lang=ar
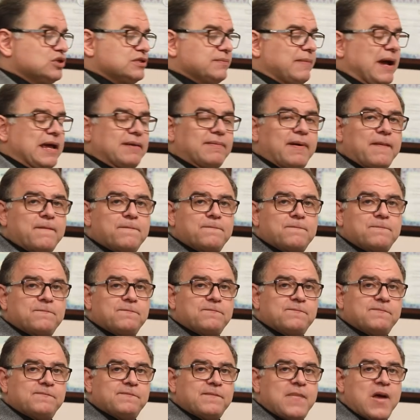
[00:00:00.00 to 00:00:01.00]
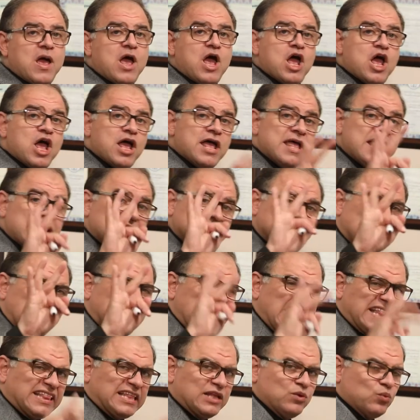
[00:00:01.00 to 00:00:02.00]
بص معايا بقى
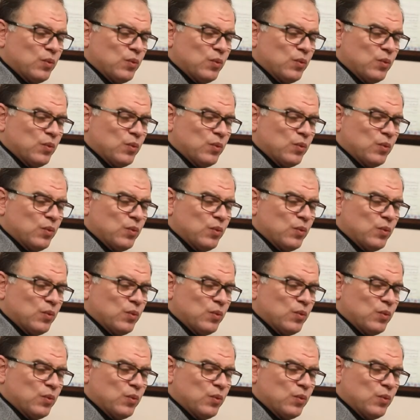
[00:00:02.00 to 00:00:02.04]
ثلاث